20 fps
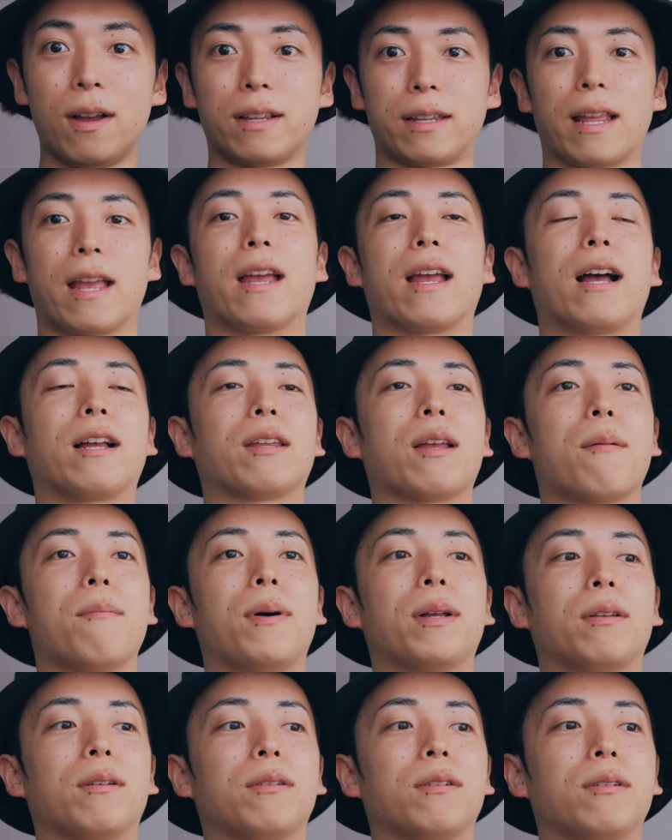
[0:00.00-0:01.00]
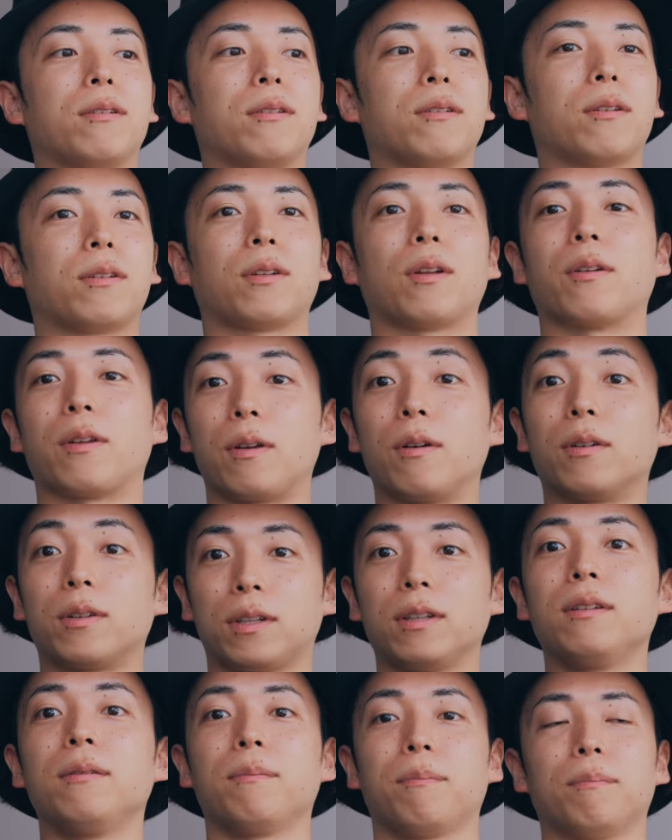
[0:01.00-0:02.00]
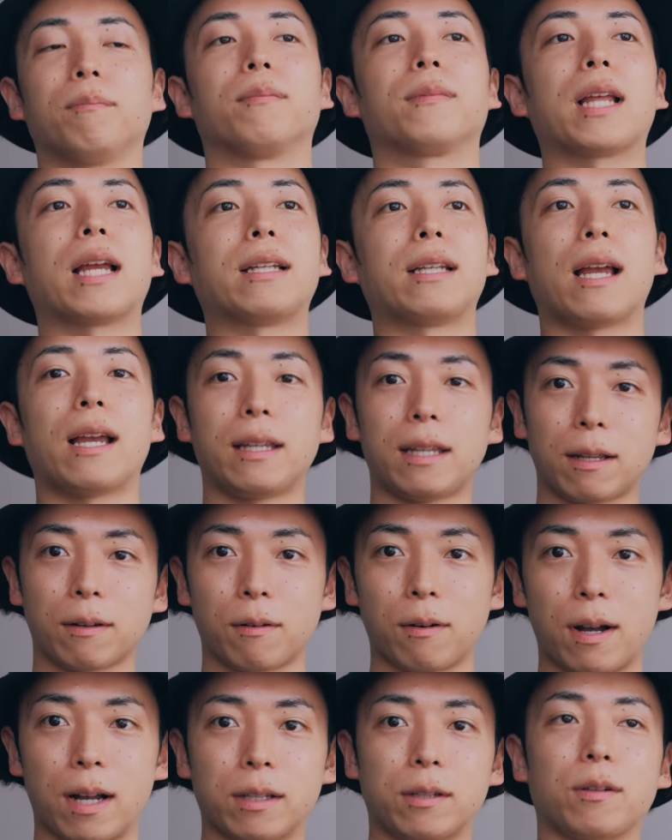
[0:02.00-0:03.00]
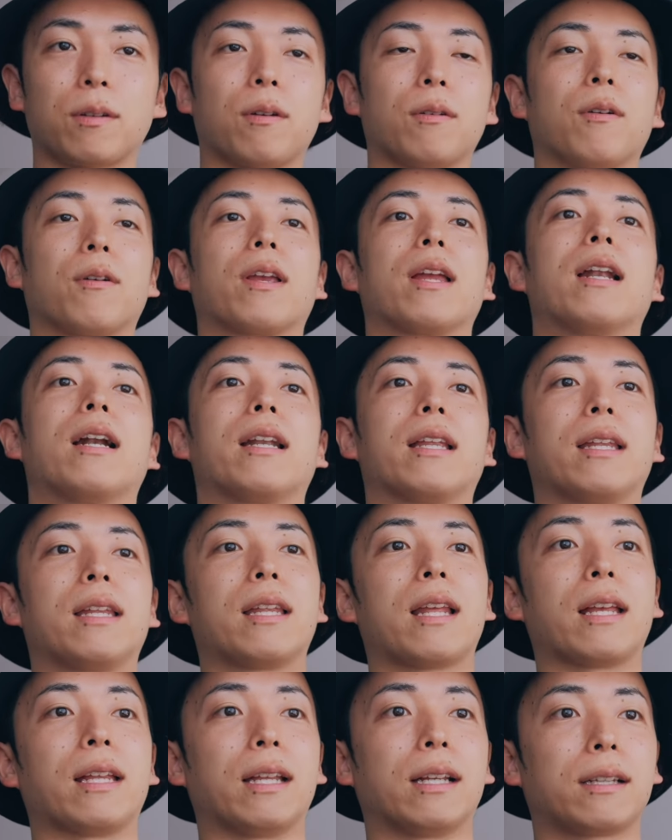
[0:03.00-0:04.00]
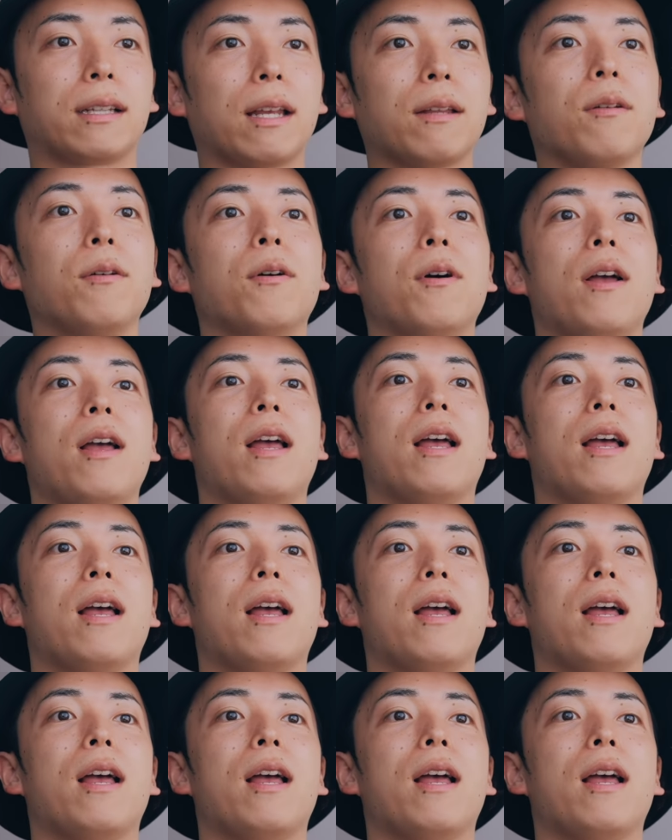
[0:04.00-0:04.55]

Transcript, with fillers: ね、あとはバトルのその様子、うん、対戦相手のはちょっと乗っけられないんですけど、